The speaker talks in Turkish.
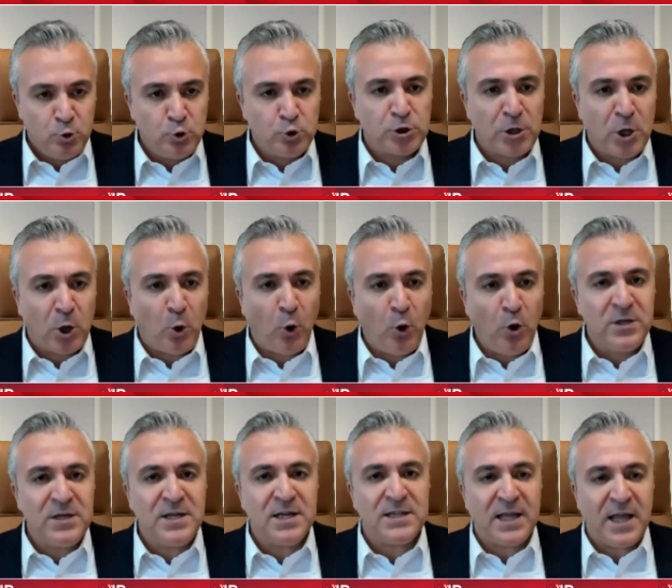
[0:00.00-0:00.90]

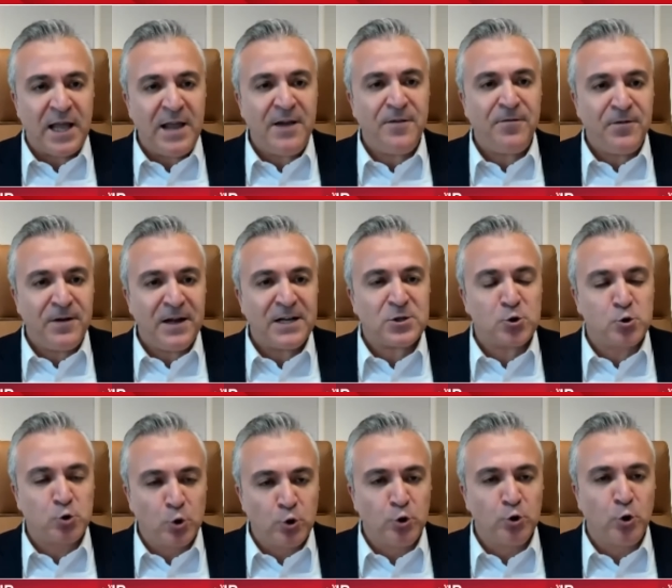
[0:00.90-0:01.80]
%17
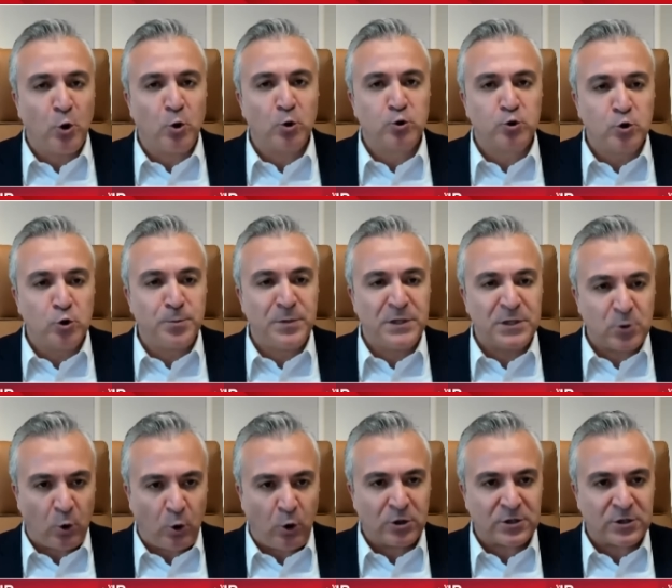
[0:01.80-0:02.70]
enflasyonun olduğu bir